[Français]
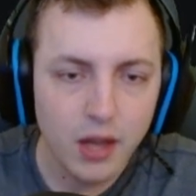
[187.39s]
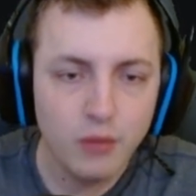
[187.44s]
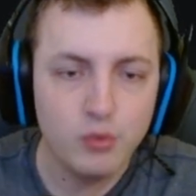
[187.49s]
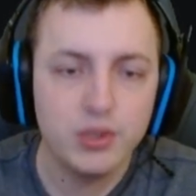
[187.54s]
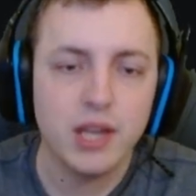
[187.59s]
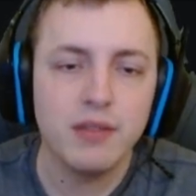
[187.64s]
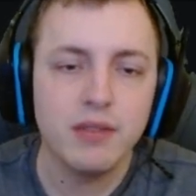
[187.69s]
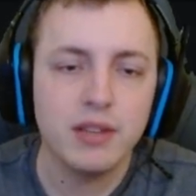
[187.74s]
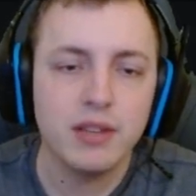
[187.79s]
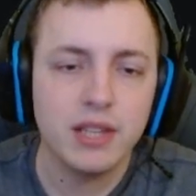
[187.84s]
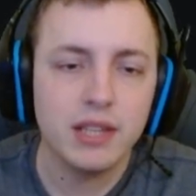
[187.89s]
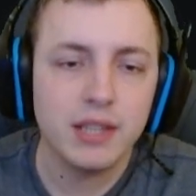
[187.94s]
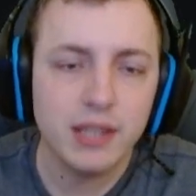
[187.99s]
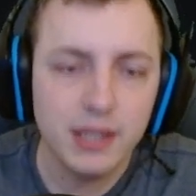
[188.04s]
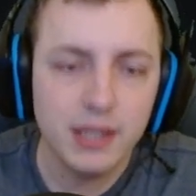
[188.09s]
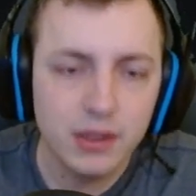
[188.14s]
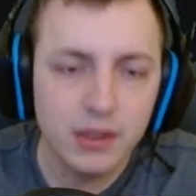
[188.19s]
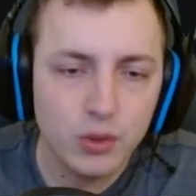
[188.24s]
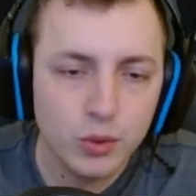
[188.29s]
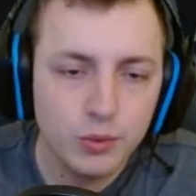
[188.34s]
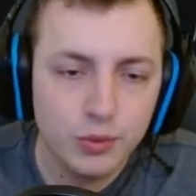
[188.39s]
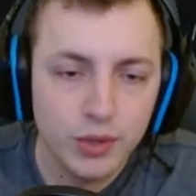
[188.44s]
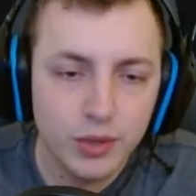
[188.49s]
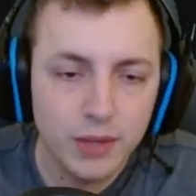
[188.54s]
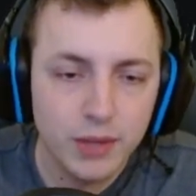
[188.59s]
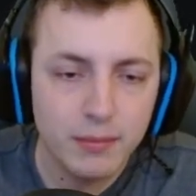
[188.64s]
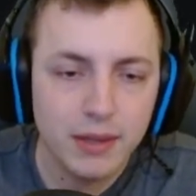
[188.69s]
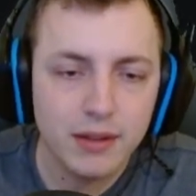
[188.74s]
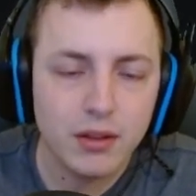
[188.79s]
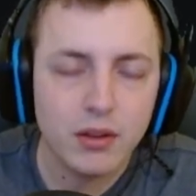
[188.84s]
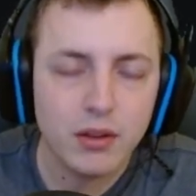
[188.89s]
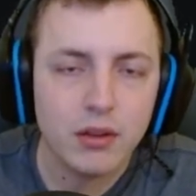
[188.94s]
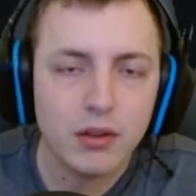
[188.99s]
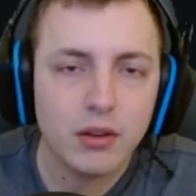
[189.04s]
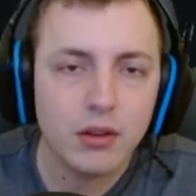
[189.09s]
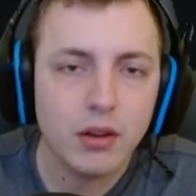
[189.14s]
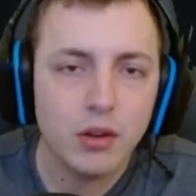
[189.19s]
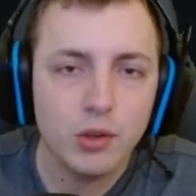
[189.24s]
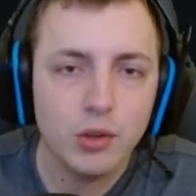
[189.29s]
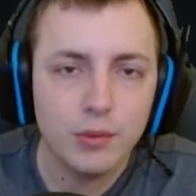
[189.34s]
vous savez qu'il crit, donc vous pouvez mettre
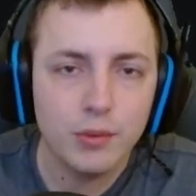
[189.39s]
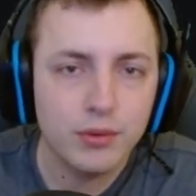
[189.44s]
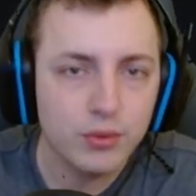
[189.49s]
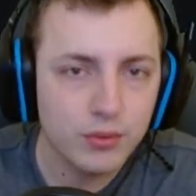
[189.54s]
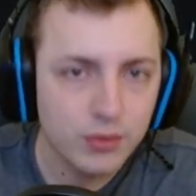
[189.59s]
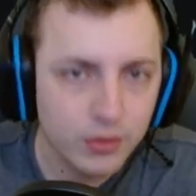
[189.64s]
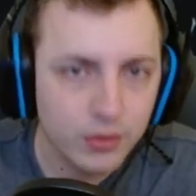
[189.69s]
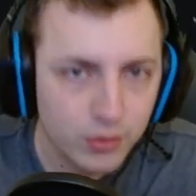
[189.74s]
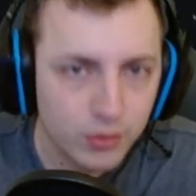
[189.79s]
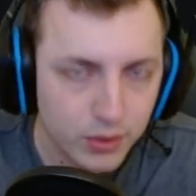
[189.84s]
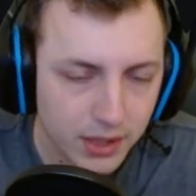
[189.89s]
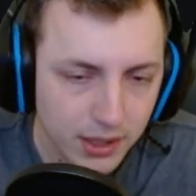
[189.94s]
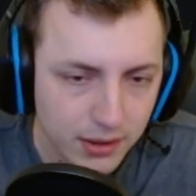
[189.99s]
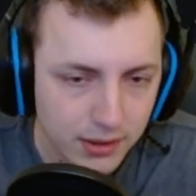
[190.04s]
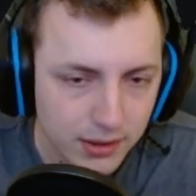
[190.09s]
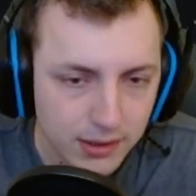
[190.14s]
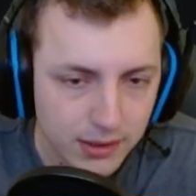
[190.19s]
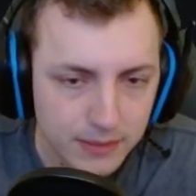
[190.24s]
en option tocrit